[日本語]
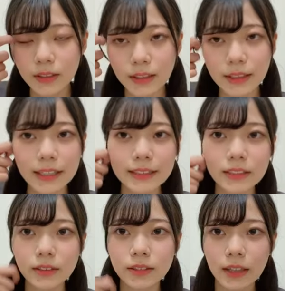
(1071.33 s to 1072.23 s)

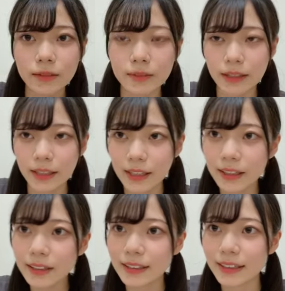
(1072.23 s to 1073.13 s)
789ライブで
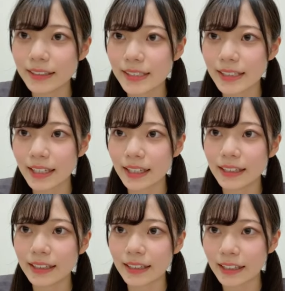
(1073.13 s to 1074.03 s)
ねやらせてい
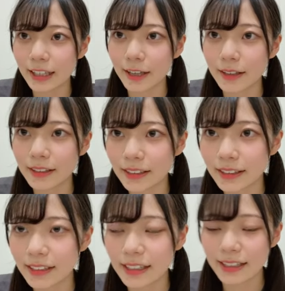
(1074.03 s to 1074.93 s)
ただけいた
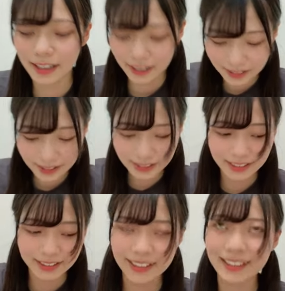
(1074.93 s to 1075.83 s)
だけてや
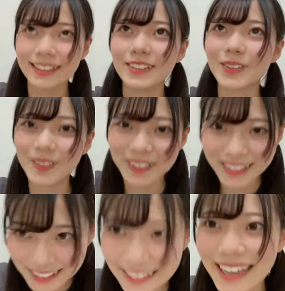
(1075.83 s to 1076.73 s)
らややることが
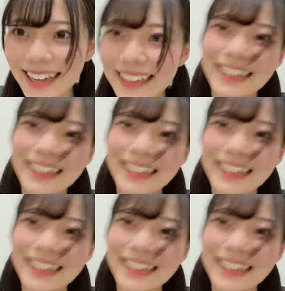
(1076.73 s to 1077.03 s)
できて